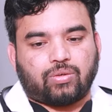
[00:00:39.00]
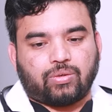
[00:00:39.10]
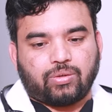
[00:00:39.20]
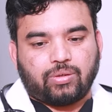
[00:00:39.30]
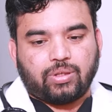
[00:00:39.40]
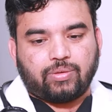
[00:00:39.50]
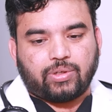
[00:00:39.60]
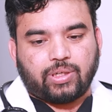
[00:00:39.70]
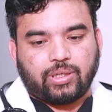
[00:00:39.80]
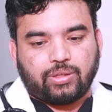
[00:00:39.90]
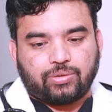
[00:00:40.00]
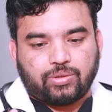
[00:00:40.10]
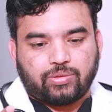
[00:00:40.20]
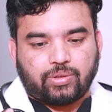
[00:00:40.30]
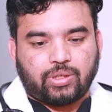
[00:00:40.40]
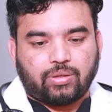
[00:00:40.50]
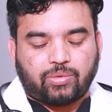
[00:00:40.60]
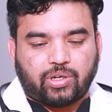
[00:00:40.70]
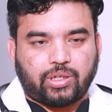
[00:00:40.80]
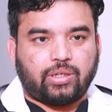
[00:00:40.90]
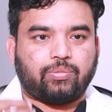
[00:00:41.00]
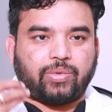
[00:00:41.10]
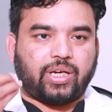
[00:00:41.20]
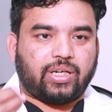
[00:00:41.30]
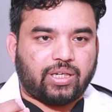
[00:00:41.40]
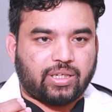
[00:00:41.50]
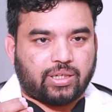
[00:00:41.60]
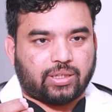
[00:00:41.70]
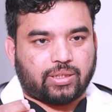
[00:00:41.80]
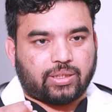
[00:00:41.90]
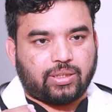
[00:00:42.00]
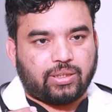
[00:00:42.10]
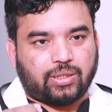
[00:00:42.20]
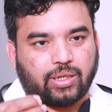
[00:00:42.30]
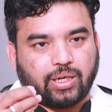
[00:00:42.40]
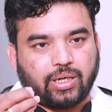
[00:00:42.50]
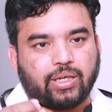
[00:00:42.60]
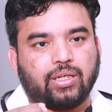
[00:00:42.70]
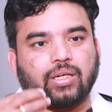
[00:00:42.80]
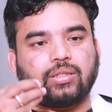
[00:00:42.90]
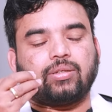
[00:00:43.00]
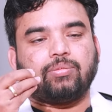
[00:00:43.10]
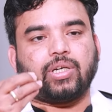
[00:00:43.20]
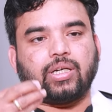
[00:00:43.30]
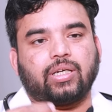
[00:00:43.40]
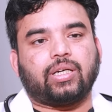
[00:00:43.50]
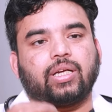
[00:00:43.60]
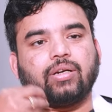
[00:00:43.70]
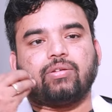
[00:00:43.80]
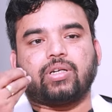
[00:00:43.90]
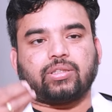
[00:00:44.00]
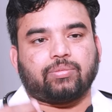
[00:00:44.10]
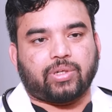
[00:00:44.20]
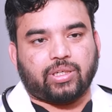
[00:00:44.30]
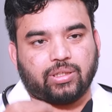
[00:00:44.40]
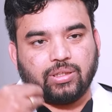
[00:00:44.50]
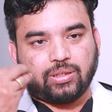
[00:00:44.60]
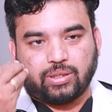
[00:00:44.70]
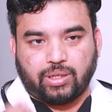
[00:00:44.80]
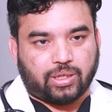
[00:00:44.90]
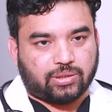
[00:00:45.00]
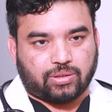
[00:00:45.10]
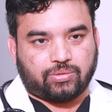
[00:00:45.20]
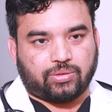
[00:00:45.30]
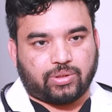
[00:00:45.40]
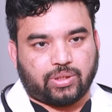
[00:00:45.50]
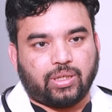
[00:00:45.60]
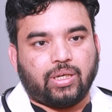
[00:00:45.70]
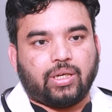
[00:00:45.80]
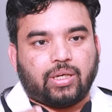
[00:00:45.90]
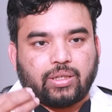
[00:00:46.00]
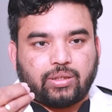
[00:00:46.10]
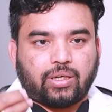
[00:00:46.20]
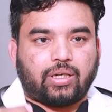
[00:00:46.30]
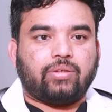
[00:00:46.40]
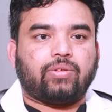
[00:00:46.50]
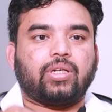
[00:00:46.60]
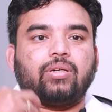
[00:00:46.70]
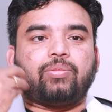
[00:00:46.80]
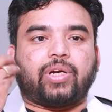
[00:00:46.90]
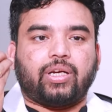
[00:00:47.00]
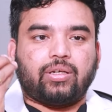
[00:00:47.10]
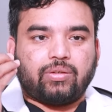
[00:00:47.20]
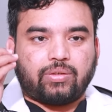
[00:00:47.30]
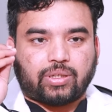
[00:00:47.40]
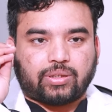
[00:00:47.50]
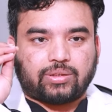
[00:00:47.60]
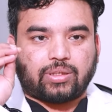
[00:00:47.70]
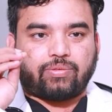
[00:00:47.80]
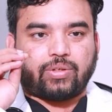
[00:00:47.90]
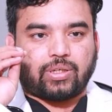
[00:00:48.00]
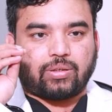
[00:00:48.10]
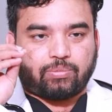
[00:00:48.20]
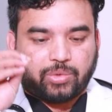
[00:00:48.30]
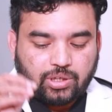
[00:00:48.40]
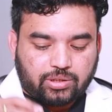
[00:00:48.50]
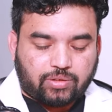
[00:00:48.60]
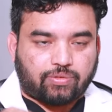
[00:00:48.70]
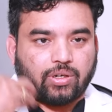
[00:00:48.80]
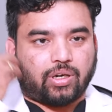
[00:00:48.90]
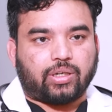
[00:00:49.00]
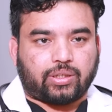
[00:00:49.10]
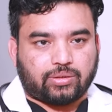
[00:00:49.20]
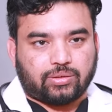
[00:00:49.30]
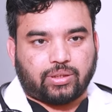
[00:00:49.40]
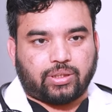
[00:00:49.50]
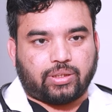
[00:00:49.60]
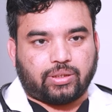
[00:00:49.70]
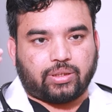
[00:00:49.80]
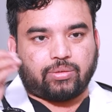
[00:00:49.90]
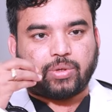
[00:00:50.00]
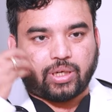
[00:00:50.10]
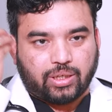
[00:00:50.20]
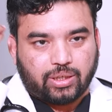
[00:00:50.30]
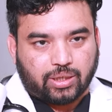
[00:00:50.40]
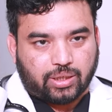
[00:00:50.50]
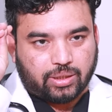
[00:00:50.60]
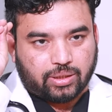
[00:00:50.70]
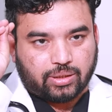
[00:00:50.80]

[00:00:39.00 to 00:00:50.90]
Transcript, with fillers: కరోనా వల్ల యూజువల్గా బాడీలో బ్రెయిన్ అనే కాదండి ఎక్కడైనా రక్తం గడ్డగట్టే అవకాశం అనేది ఇంక్రీజ్ అవుతుంది hmm. దానివల్ల బ్రెయిన్లో రక్త సరఫరా బికాస్ ఆఫ్ క్లాట్ ఏదైతే వెళ్ళి అక్కడ